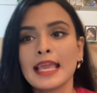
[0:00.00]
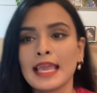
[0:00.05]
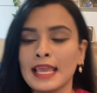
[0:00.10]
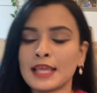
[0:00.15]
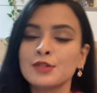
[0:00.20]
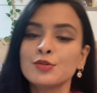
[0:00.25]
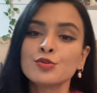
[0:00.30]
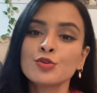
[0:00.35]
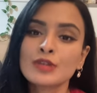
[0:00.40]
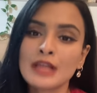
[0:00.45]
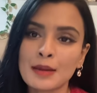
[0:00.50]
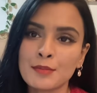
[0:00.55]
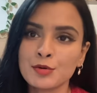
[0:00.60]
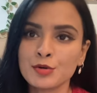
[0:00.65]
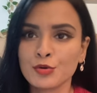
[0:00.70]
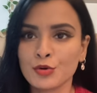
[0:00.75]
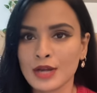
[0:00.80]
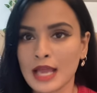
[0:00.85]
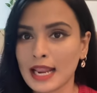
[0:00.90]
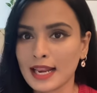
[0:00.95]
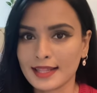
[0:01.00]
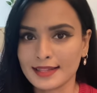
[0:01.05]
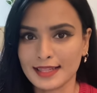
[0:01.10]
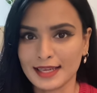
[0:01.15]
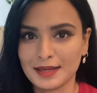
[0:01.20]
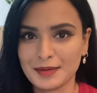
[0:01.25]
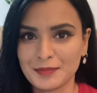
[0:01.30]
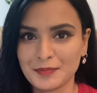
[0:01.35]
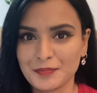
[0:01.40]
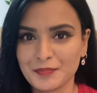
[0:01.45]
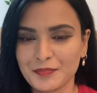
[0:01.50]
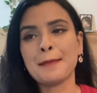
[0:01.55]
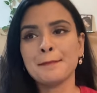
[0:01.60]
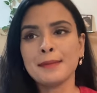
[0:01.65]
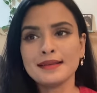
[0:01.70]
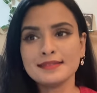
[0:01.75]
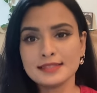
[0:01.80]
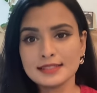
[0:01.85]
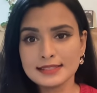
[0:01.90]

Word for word: এই দুটো কেমন করে আলাদা এমব্যাসি